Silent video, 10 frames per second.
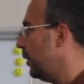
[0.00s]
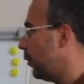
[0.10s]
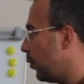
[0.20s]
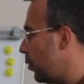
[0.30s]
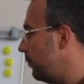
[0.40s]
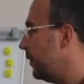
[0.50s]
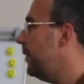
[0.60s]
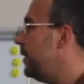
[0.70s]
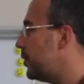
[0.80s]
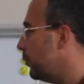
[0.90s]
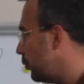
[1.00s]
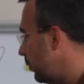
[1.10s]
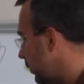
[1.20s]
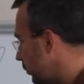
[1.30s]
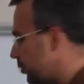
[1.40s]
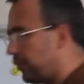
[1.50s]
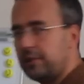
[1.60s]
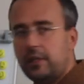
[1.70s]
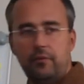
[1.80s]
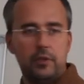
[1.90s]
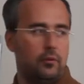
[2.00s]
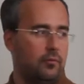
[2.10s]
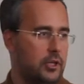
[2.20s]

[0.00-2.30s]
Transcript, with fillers: Кругом вы видите ну, только то, что соответствует